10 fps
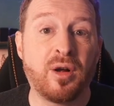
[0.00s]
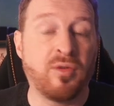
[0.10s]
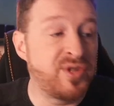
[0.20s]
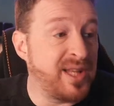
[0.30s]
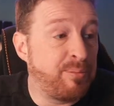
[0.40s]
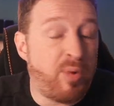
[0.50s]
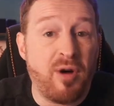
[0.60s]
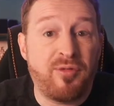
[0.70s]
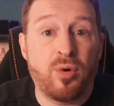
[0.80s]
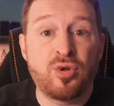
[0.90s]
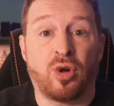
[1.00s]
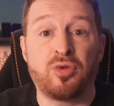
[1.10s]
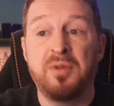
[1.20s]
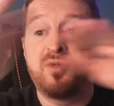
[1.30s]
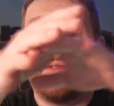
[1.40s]
Quand vous êtes prof
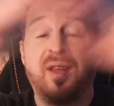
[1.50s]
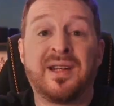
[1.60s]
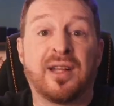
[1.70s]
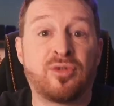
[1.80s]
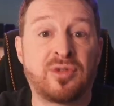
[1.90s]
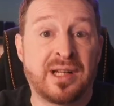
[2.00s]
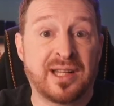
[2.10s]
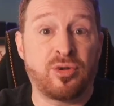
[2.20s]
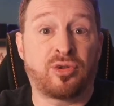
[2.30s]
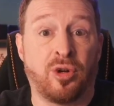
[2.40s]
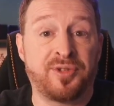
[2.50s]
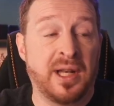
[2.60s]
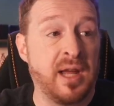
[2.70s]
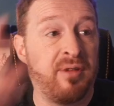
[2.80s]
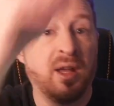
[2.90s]
aujourd'hui, vous avez une classe de 30
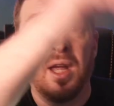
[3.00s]
élèves,